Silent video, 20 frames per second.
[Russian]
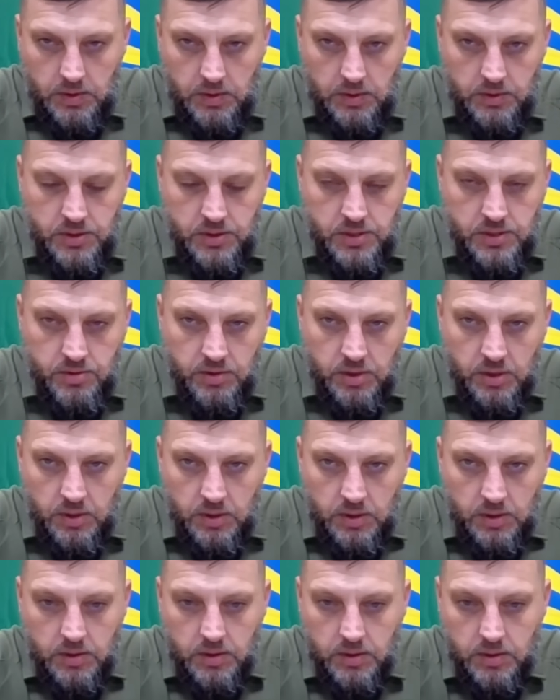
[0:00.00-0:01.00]
Э,
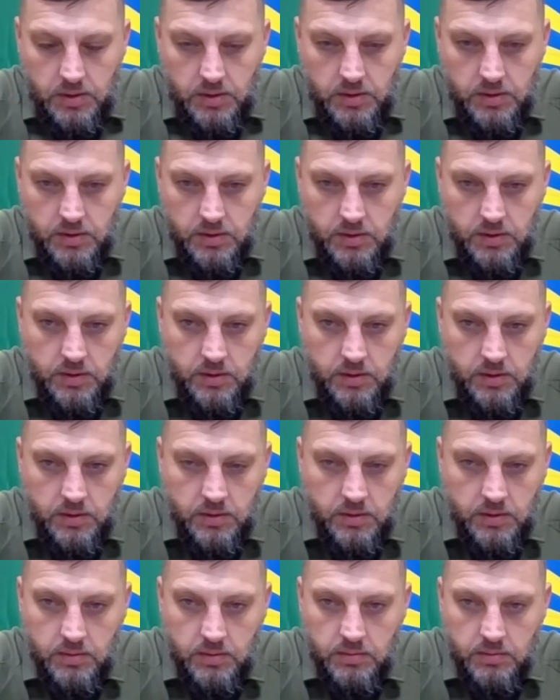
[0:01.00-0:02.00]
действительно,
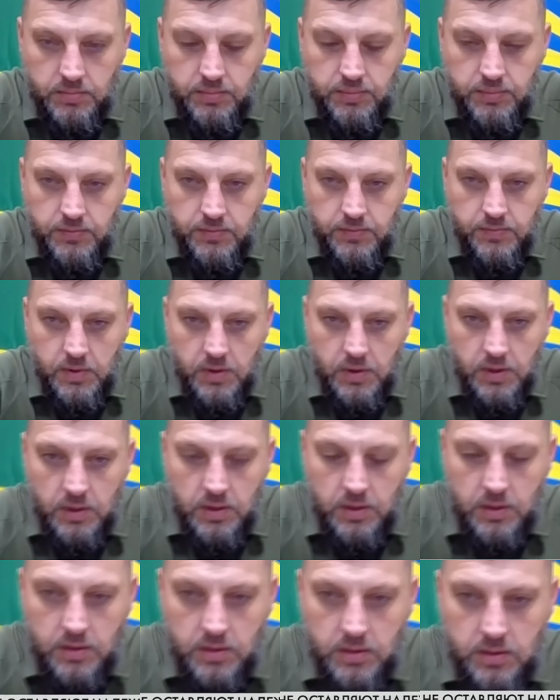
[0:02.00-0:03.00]
э,
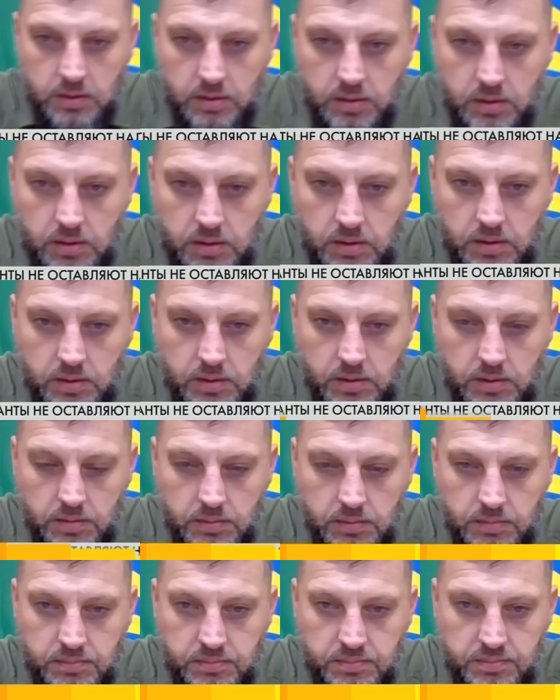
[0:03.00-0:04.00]
враг,
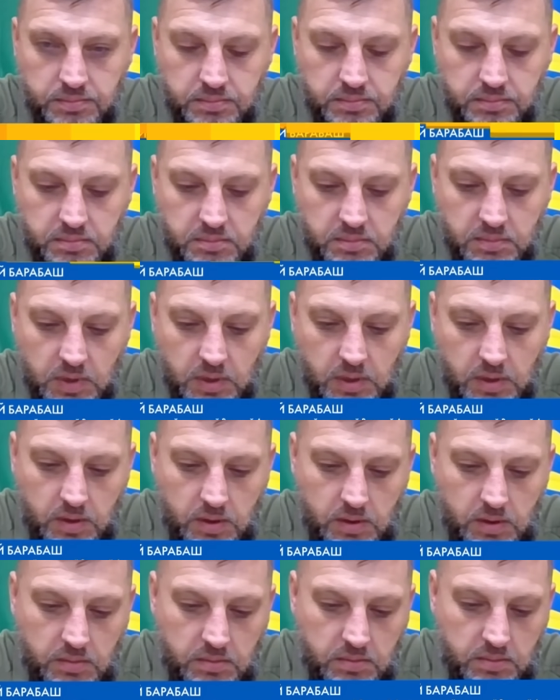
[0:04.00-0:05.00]
э,
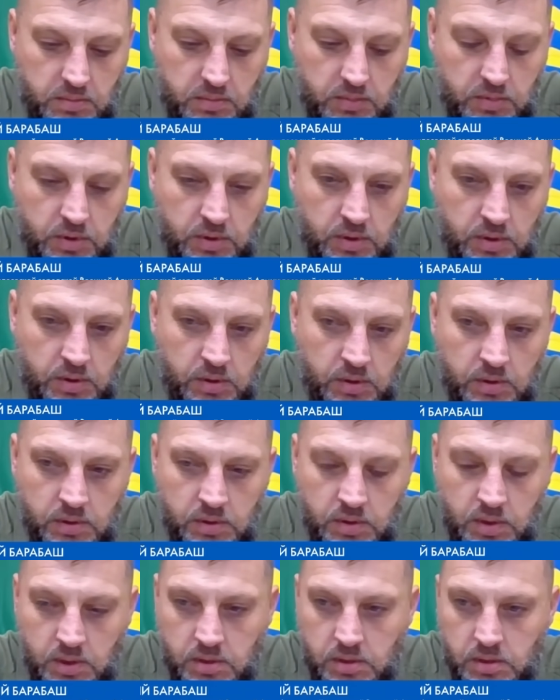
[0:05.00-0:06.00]

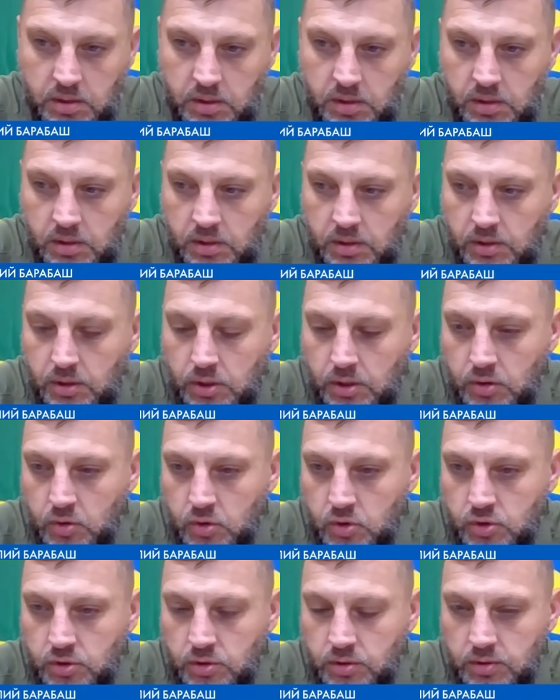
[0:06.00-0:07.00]
знаете, не
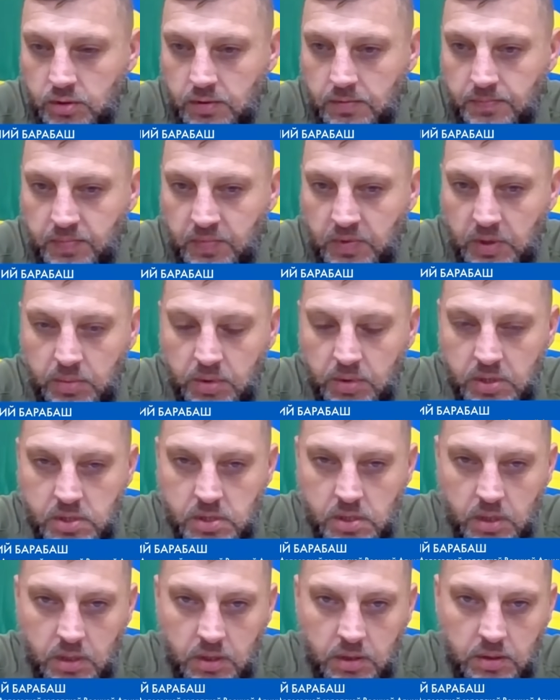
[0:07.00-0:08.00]
то, что не
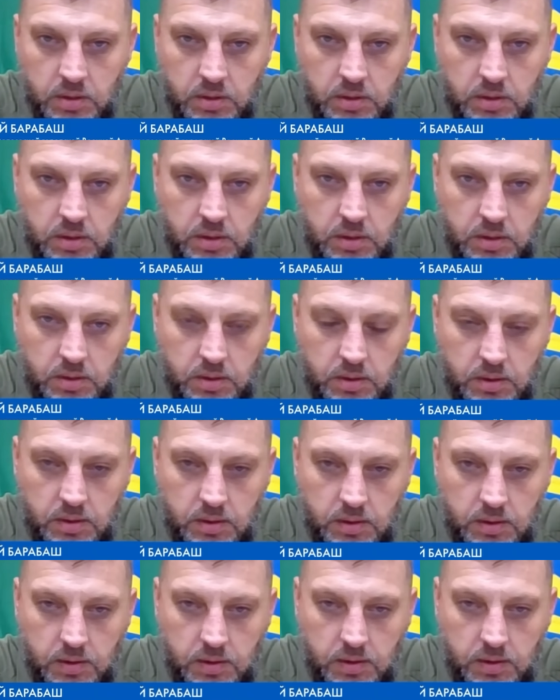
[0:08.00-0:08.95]
бросает этих